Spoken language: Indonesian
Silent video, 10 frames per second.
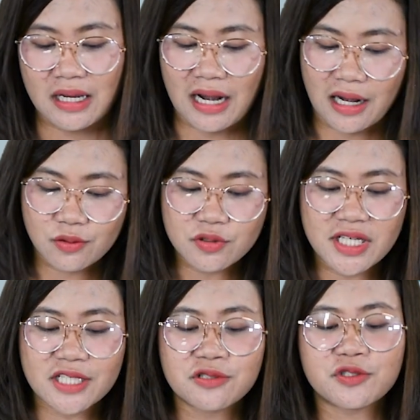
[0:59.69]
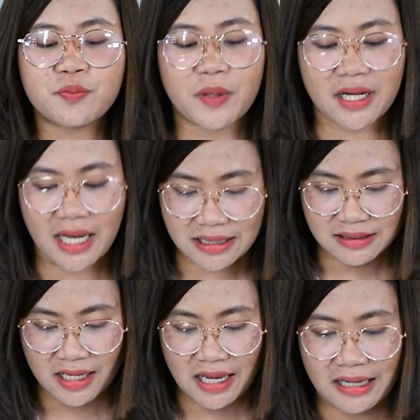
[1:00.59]
Lalu Yesus
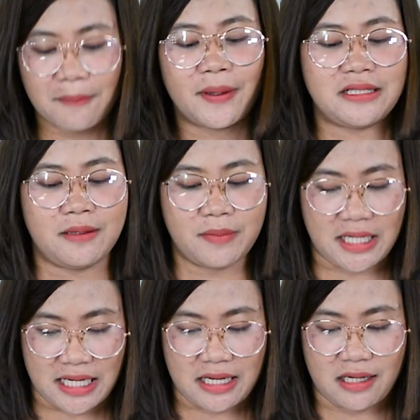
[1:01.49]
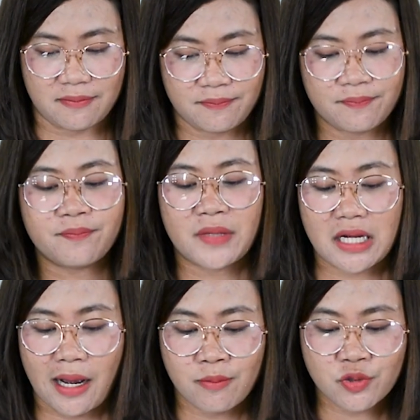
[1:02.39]
berkata kepada mereka,
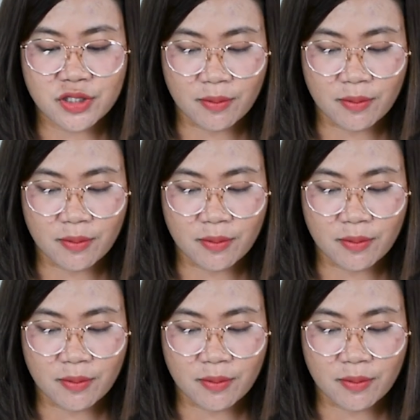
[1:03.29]
kamu